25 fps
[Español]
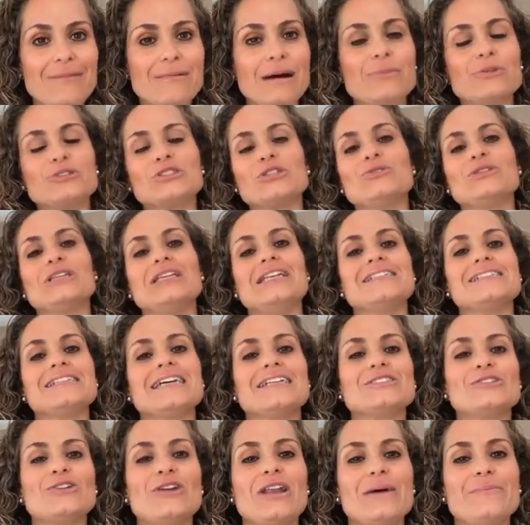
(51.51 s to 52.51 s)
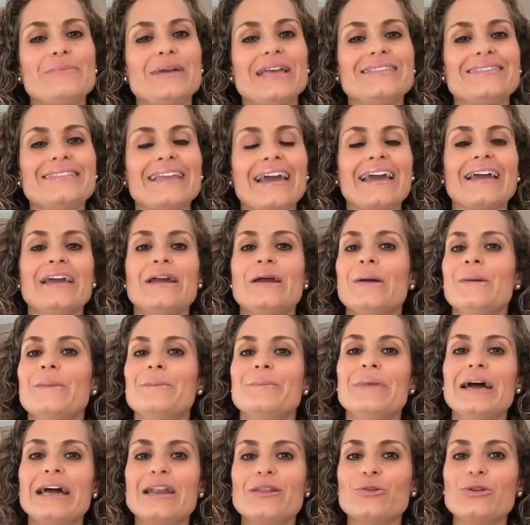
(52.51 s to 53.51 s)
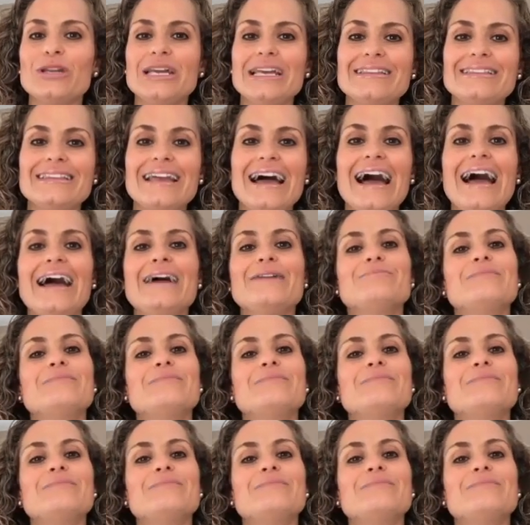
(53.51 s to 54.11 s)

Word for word: vamos a utilizar solamente verdurita,